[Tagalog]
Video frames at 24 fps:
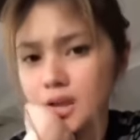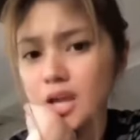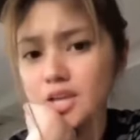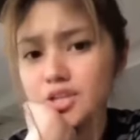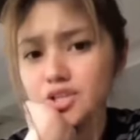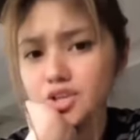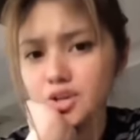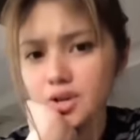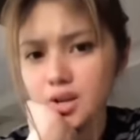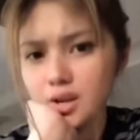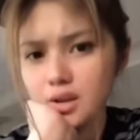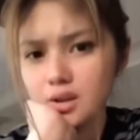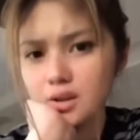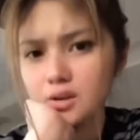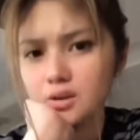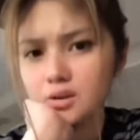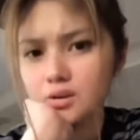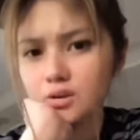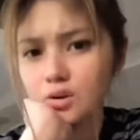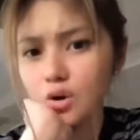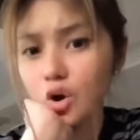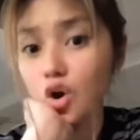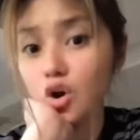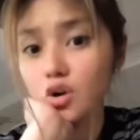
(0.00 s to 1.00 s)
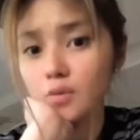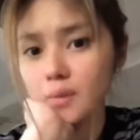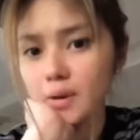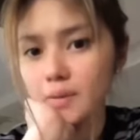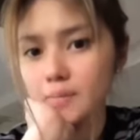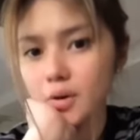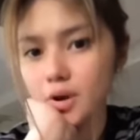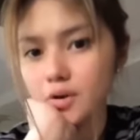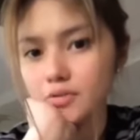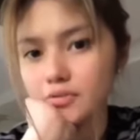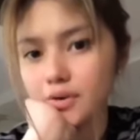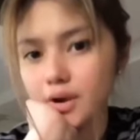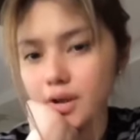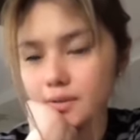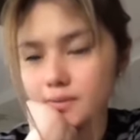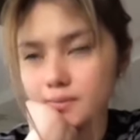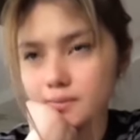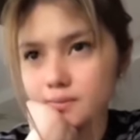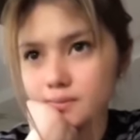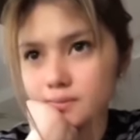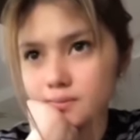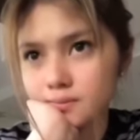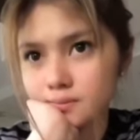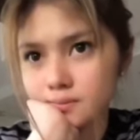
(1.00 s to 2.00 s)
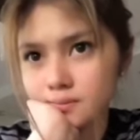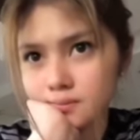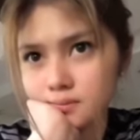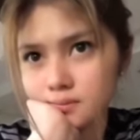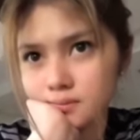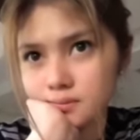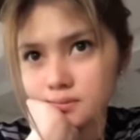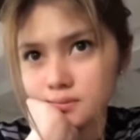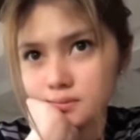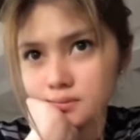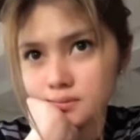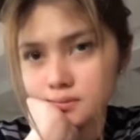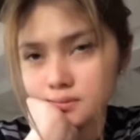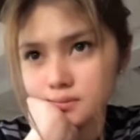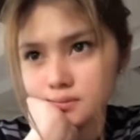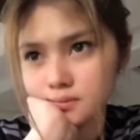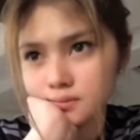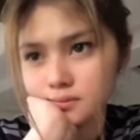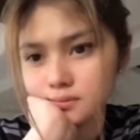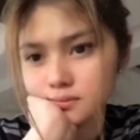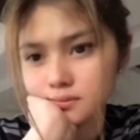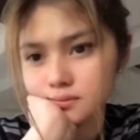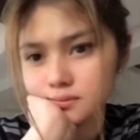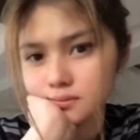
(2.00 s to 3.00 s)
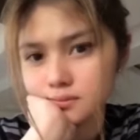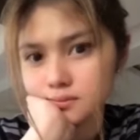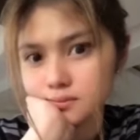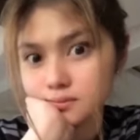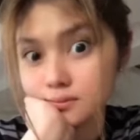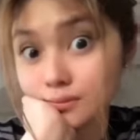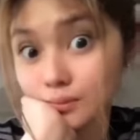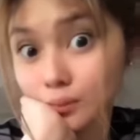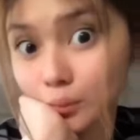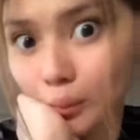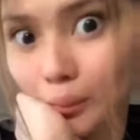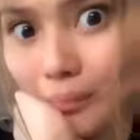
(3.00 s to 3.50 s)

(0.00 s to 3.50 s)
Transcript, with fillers: Hey Siri, call my boyfriend. Which one?